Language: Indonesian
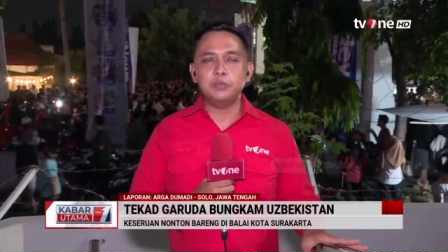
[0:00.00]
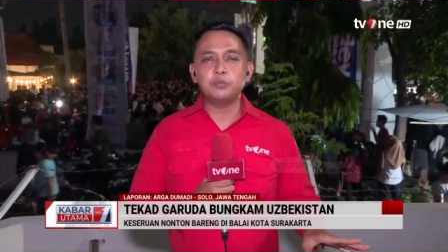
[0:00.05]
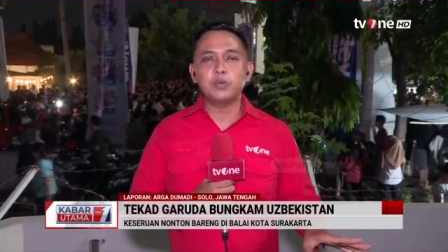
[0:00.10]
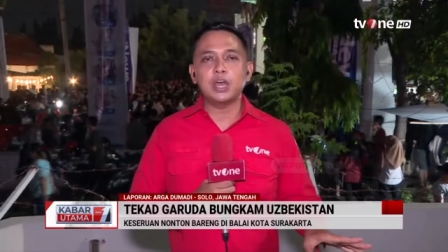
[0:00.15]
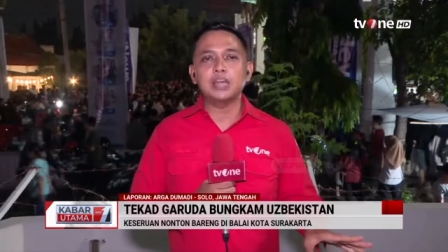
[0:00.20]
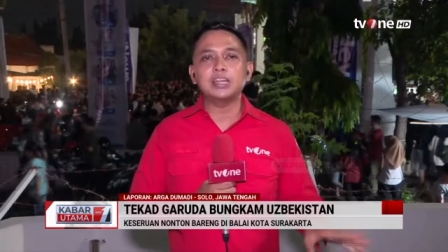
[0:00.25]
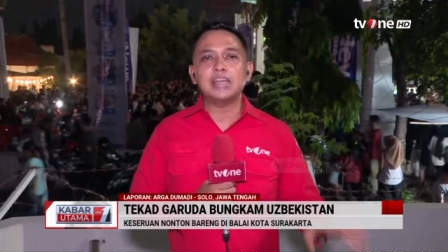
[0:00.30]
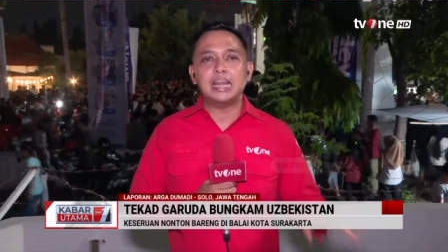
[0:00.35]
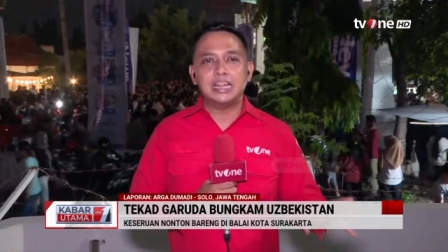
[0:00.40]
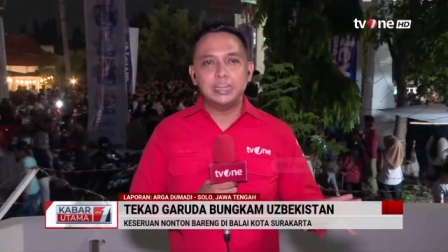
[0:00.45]
ini
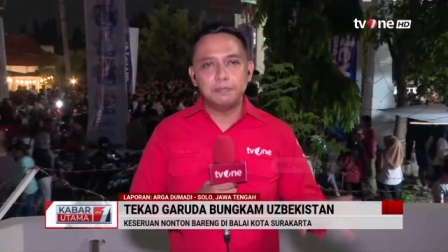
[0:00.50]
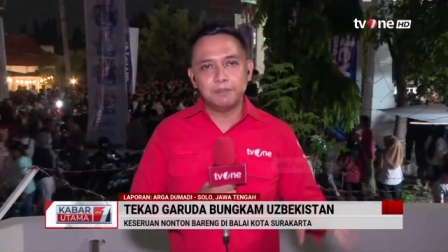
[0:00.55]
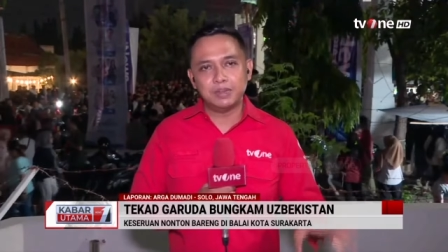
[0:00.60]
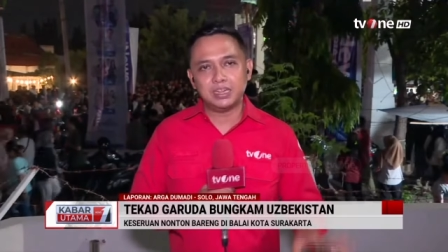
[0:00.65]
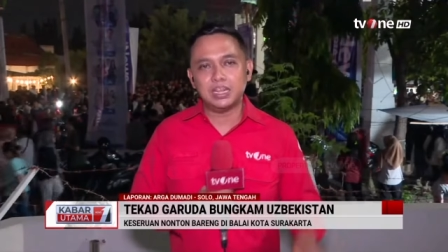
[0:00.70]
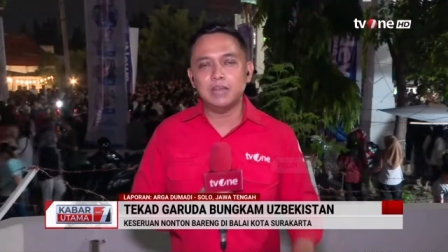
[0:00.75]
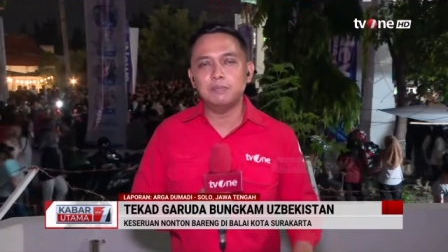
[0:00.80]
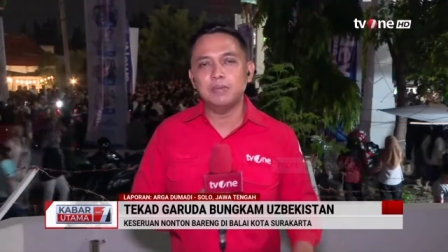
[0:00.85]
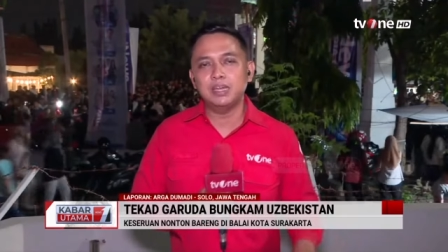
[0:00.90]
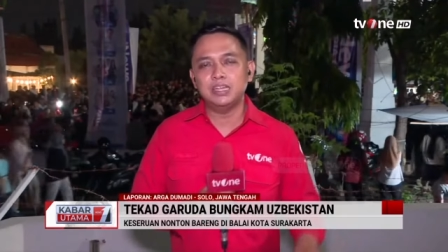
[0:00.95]
bukan kali
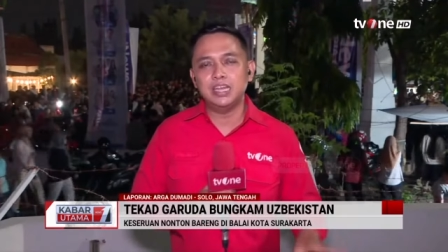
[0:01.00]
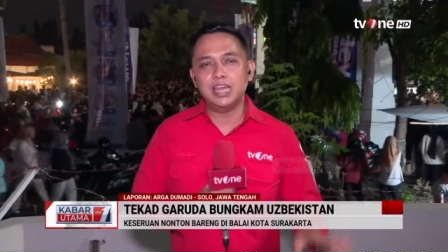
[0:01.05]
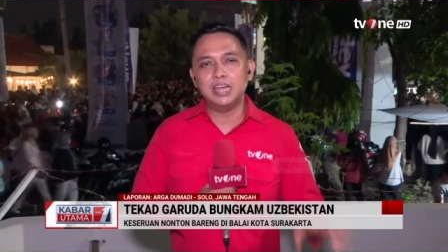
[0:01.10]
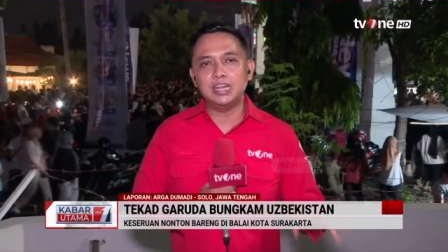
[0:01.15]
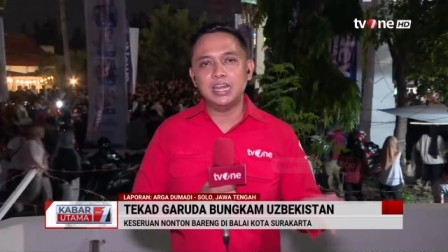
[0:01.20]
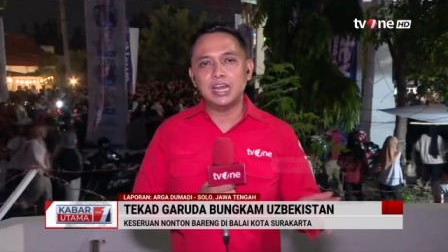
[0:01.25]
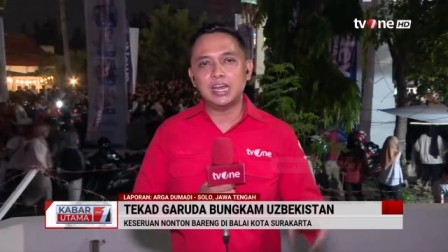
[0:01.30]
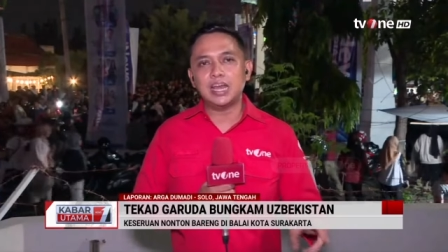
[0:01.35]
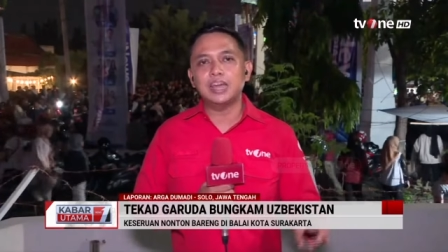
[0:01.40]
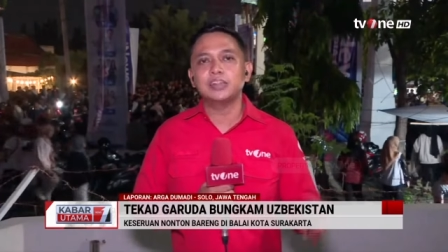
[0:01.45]
pertama
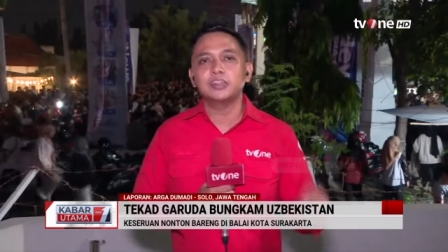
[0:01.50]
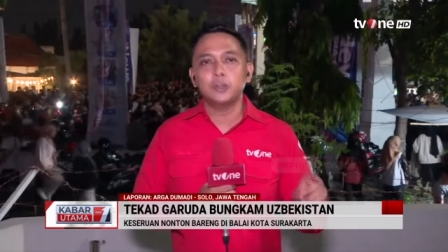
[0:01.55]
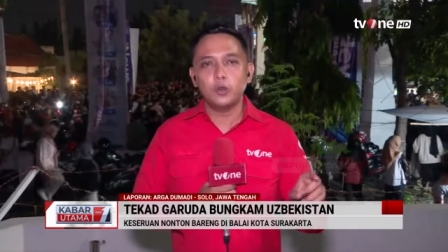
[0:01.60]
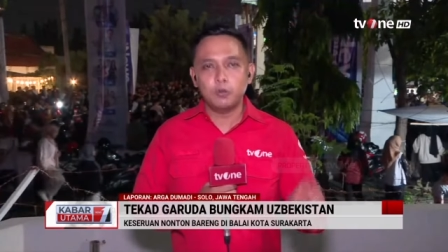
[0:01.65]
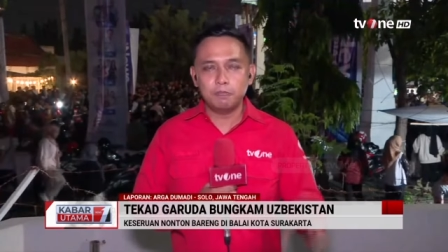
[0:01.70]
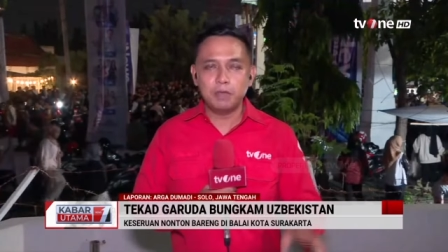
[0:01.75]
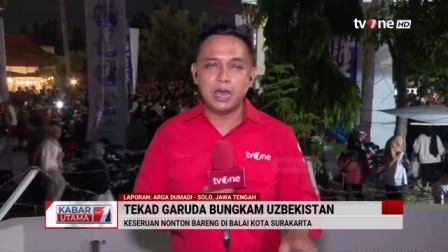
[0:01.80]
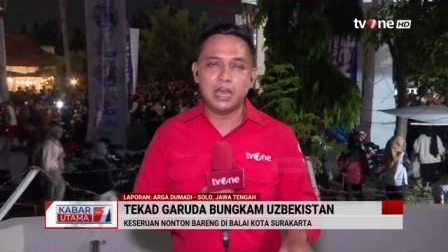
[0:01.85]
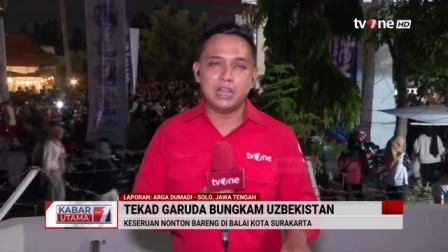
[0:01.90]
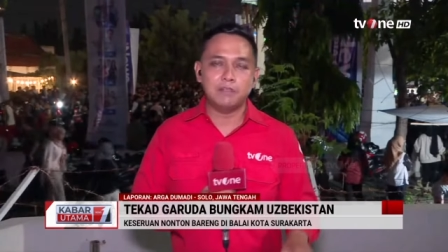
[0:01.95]
diadakan
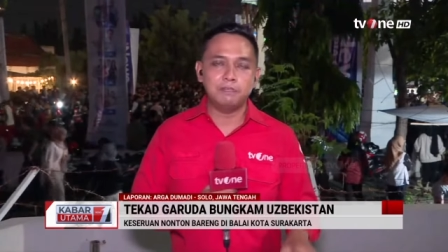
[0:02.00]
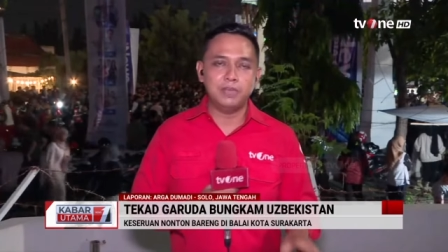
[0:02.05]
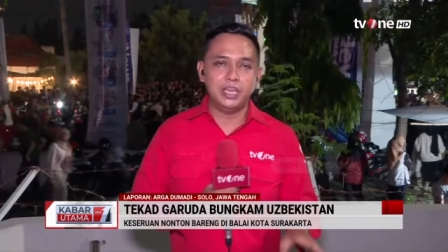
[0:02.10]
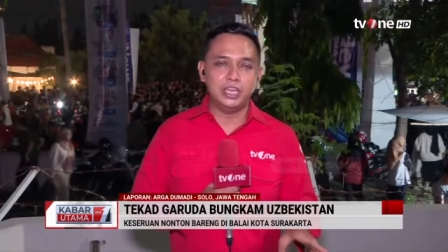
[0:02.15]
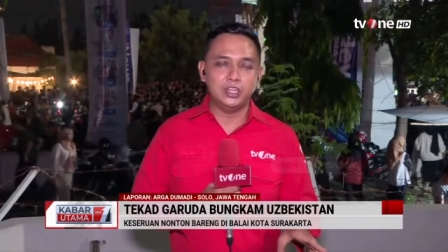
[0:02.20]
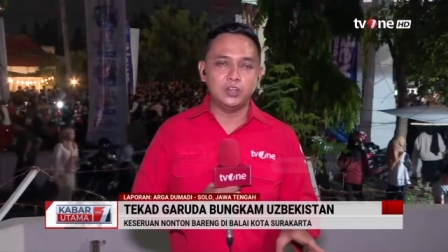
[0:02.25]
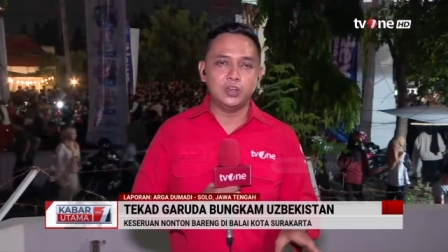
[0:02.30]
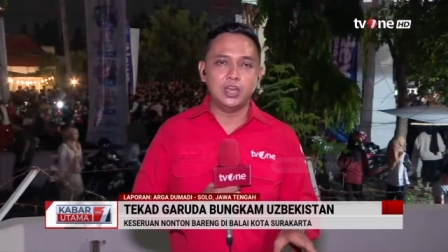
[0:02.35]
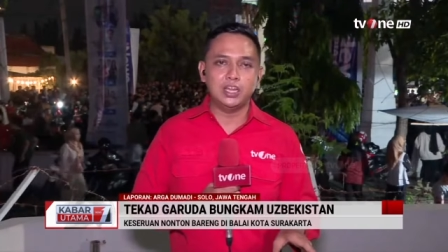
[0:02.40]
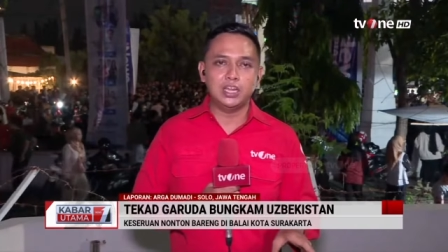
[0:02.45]
nobar
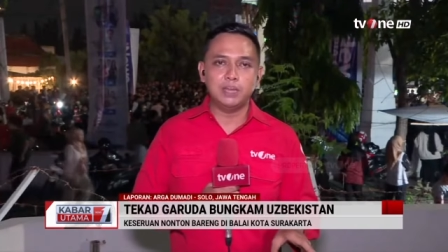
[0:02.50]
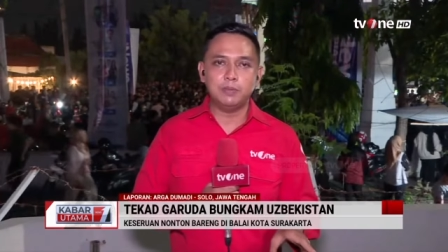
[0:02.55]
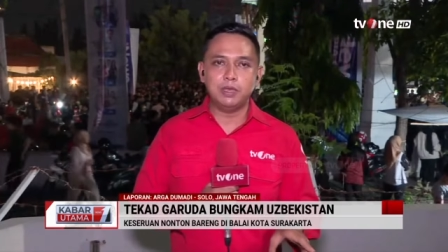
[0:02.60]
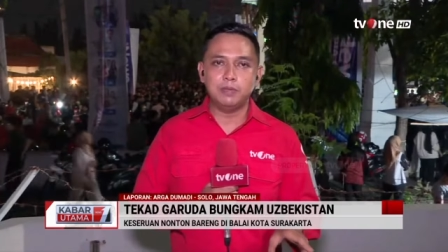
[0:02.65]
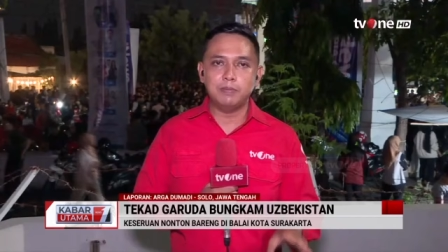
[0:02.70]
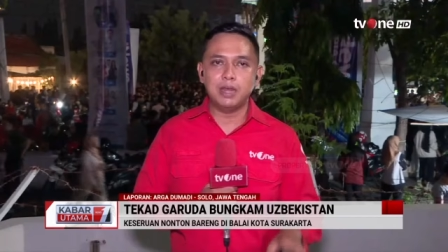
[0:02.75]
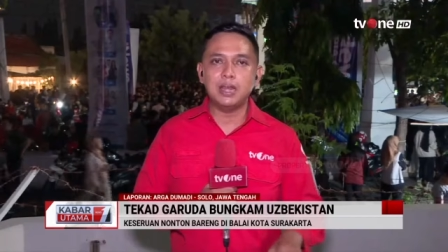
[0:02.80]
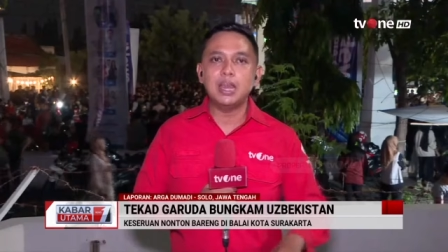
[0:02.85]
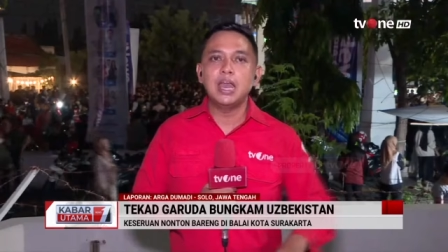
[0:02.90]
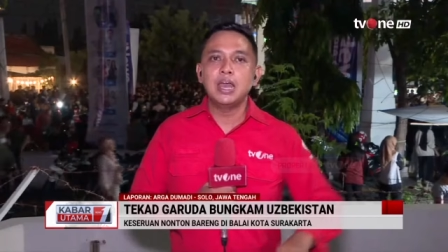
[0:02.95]
begitu, karena
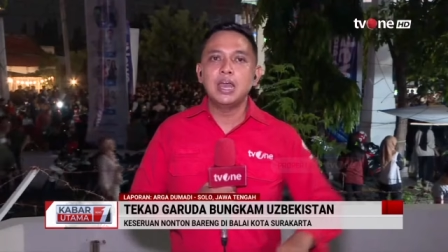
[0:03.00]
memang